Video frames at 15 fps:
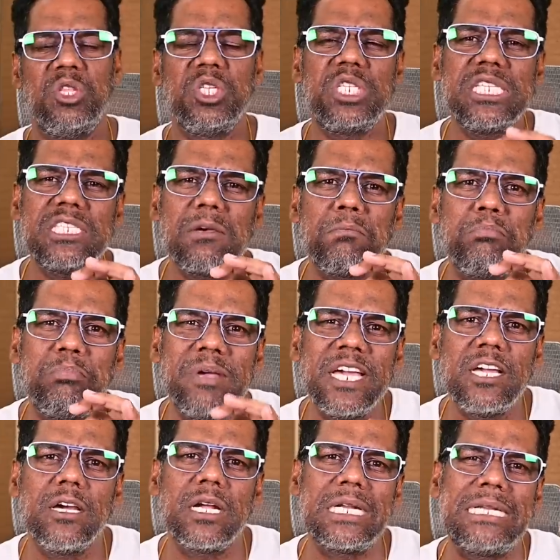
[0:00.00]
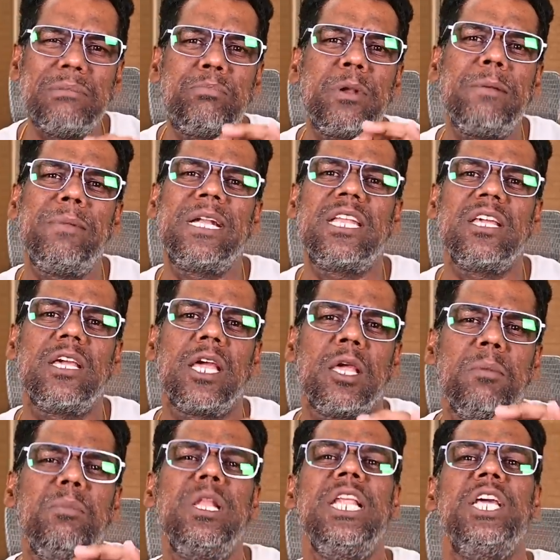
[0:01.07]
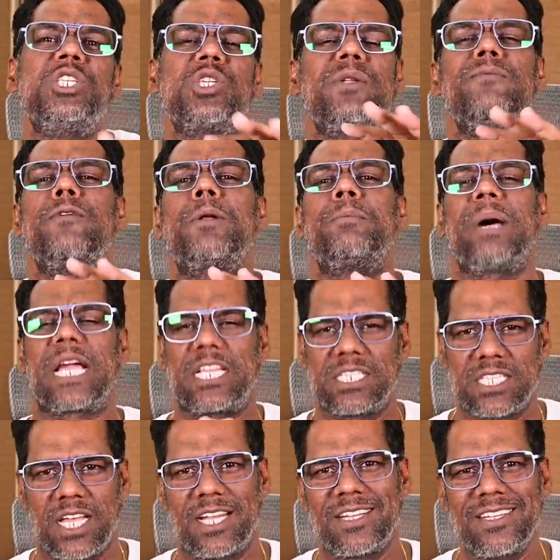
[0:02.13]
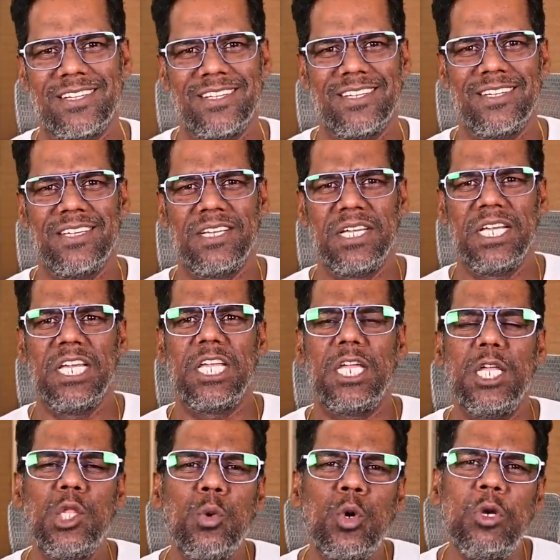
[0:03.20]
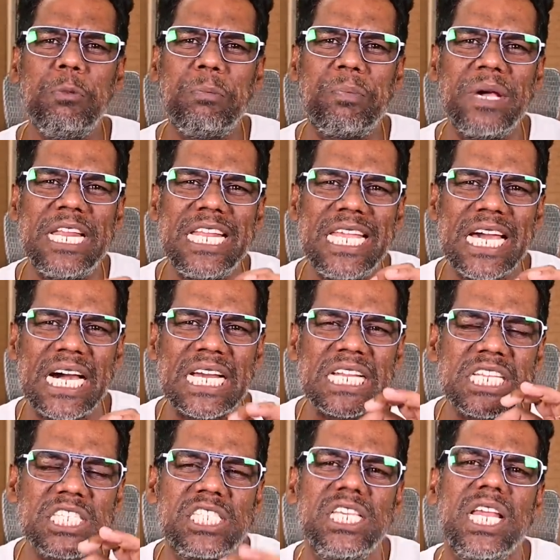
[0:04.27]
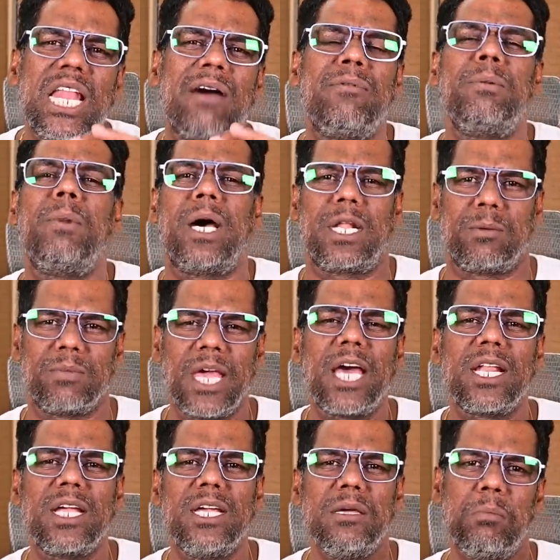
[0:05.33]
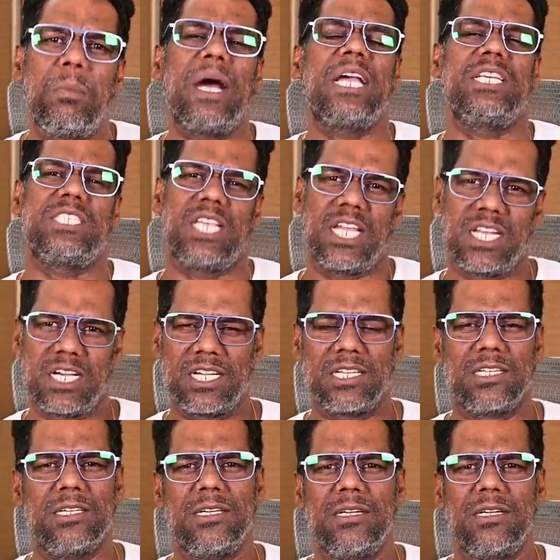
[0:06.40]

திஸ் இஸ் அ பிக் டிப்ளமேட்டிக் ஹிமிலியேஷன் ஃபார் பாகிஸ்தான் இது ஒரு பெரிய அரசியல் அவமானம் யாருக்கு பாகிஸ்தானுக்கு